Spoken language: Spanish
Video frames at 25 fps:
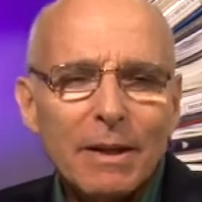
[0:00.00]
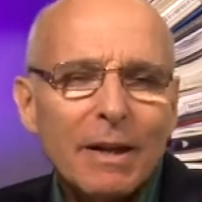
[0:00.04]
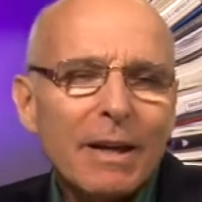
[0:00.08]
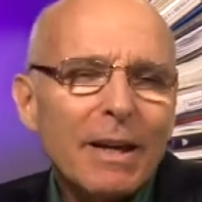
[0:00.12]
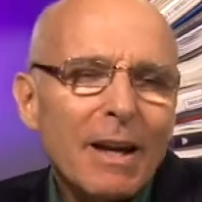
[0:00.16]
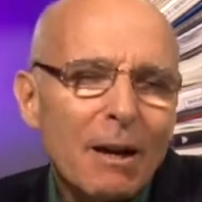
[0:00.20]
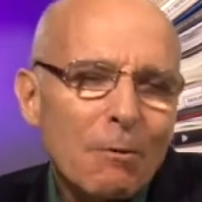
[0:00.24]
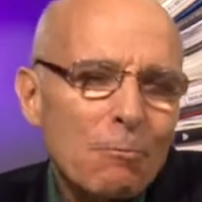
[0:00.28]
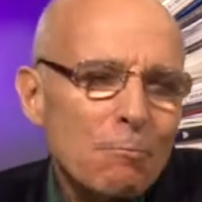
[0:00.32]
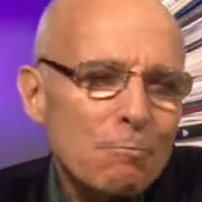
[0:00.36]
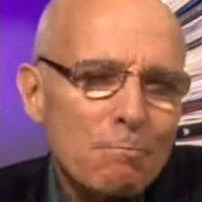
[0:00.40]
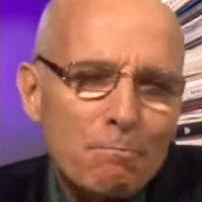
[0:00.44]

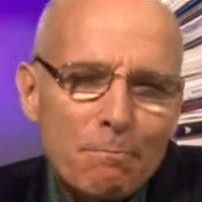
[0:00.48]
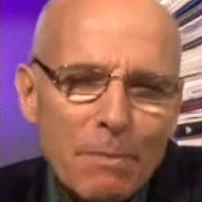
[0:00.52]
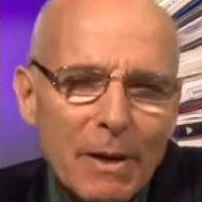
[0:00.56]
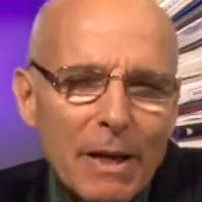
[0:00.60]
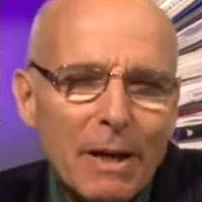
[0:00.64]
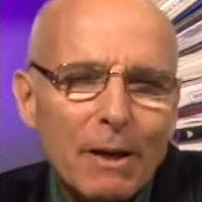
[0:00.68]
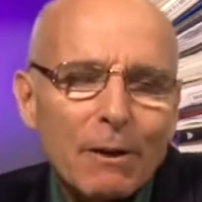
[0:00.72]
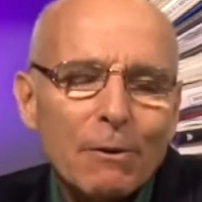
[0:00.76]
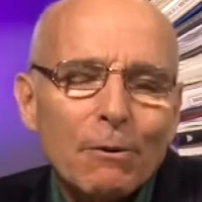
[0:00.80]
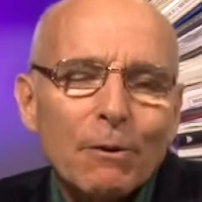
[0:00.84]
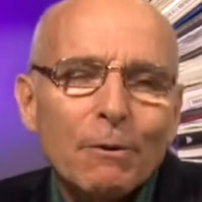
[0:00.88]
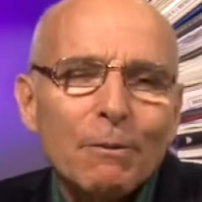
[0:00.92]
era un
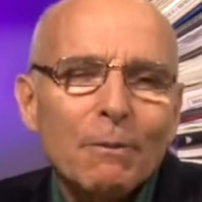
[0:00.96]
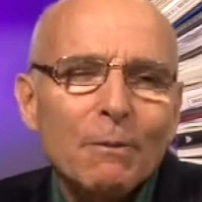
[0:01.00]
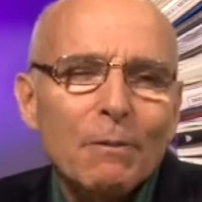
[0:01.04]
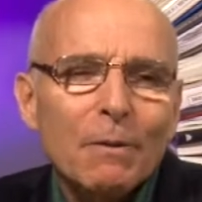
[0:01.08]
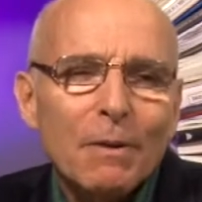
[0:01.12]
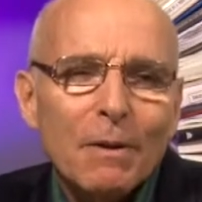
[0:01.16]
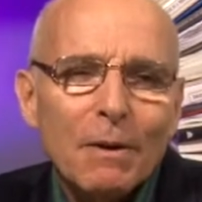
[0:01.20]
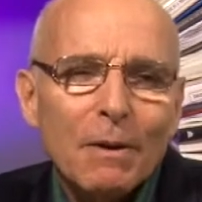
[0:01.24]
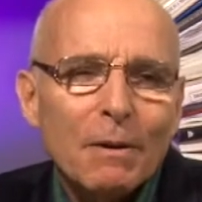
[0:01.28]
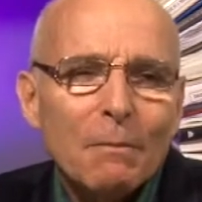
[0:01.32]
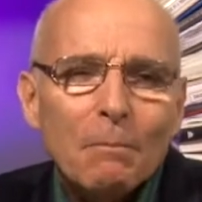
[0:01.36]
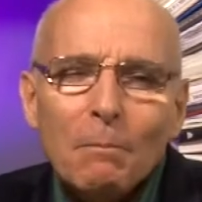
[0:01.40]
perro
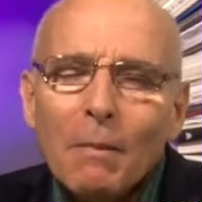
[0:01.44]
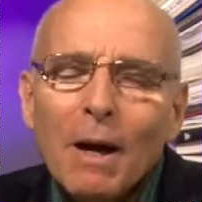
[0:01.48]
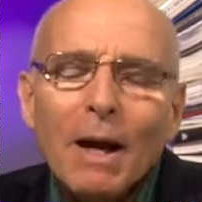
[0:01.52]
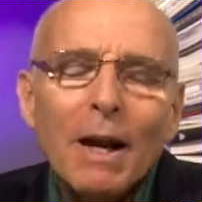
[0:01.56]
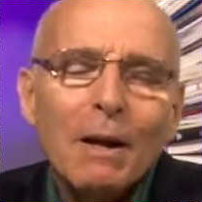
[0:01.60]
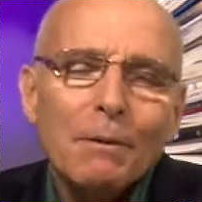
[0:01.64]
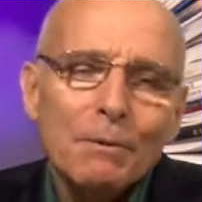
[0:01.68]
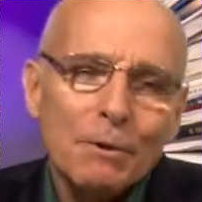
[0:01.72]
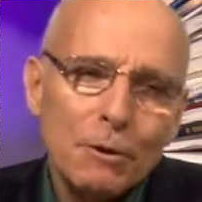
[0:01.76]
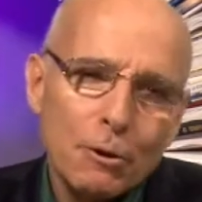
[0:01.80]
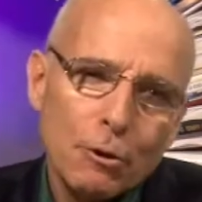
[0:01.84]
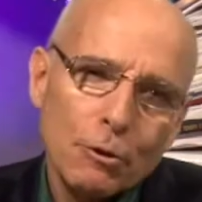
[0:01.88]

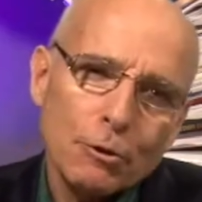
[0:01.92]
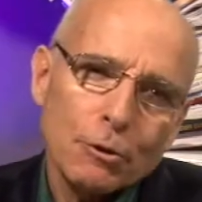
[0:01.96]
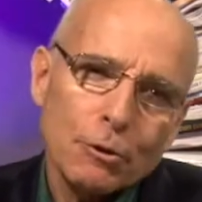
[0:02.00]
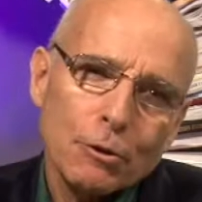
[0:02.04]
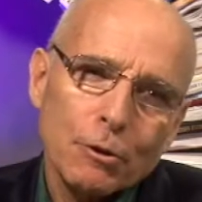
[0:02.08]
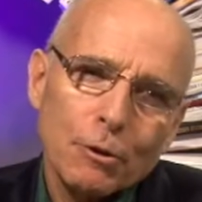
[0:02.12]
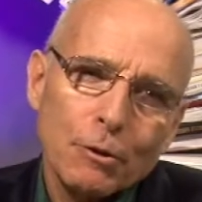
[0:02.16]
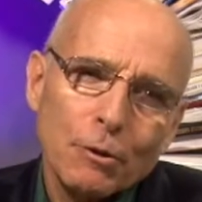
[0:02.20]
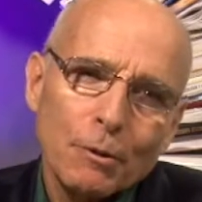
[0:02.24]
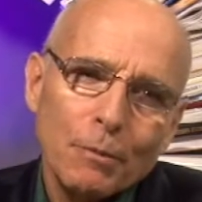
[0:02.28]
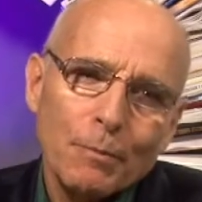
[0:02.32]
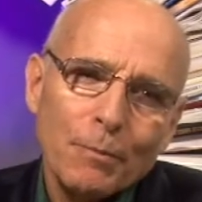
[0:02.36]

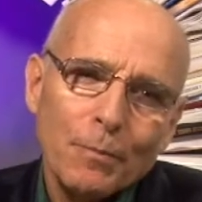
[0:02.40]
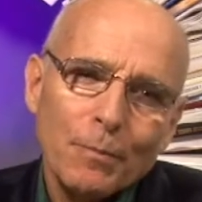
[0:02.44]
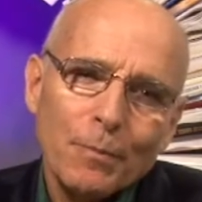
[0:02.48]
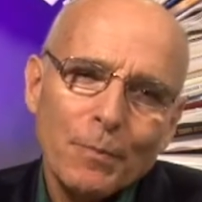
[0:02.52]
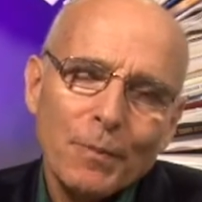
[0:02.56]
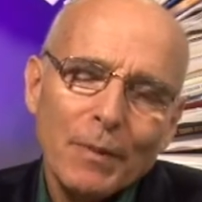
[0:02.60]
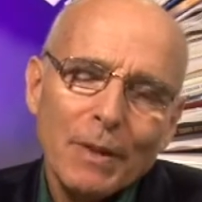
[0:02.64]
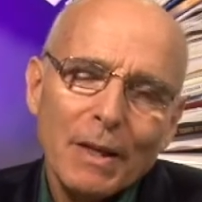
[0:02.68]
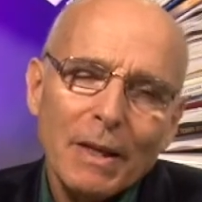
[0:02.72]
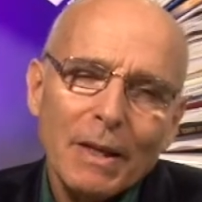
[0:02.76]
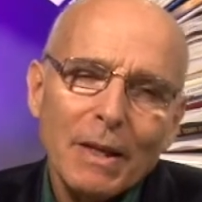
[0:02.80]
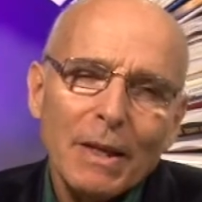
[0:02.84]
maravilloso.
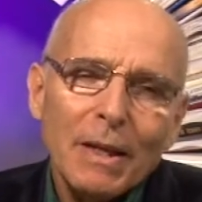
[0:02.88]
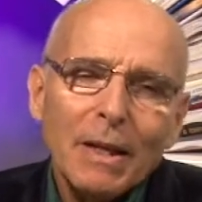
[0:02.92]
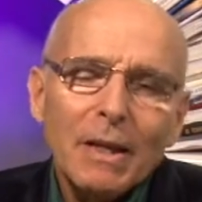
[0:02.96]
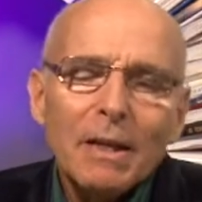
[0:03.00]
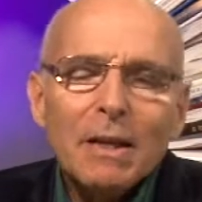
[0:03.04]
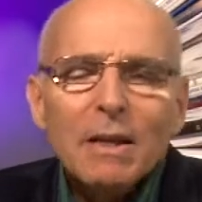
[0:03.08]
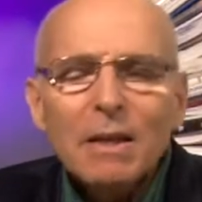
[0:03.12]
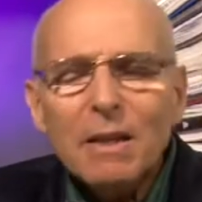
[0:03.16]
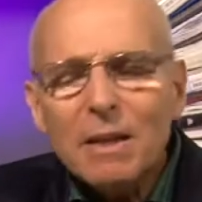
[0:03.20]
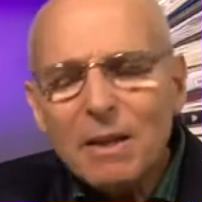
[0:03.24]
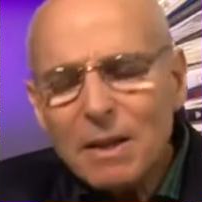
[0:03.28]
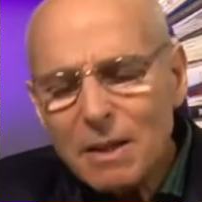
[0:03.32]

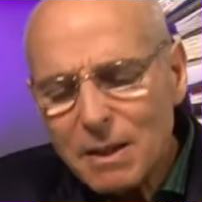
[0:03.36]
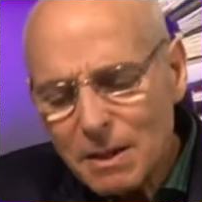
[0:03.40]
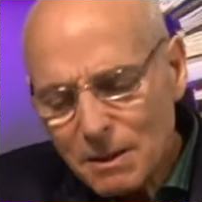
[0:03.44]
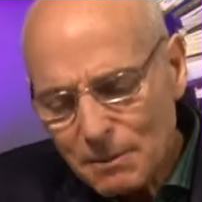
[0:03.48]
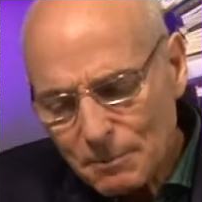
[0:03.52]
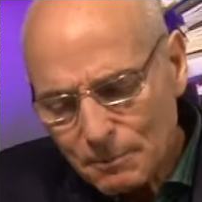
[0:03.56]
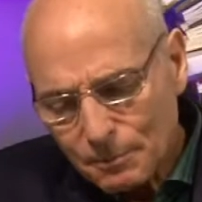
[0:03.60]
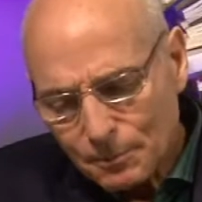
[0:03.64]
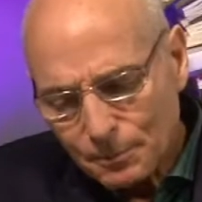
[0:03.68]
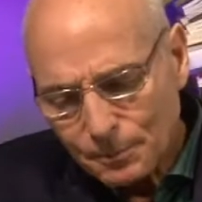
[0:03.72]
Y